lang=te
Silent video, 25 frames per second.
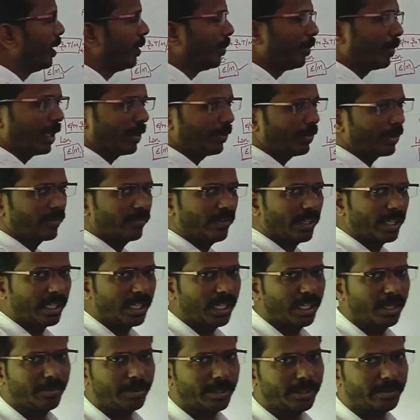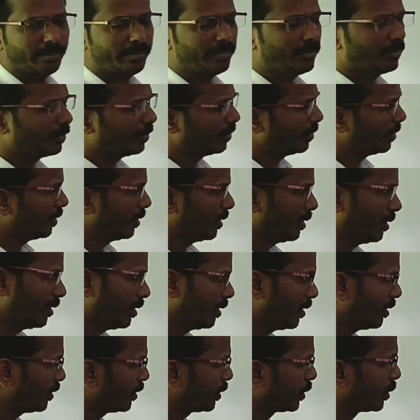పేపర్ వన్లా మనం
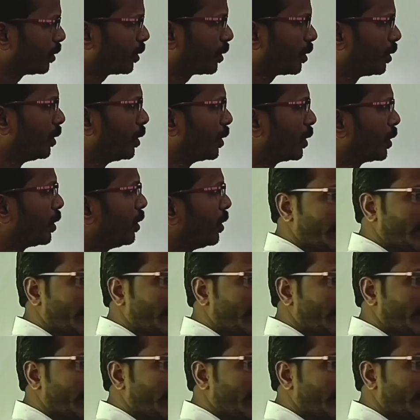చూసుకోవచ్చు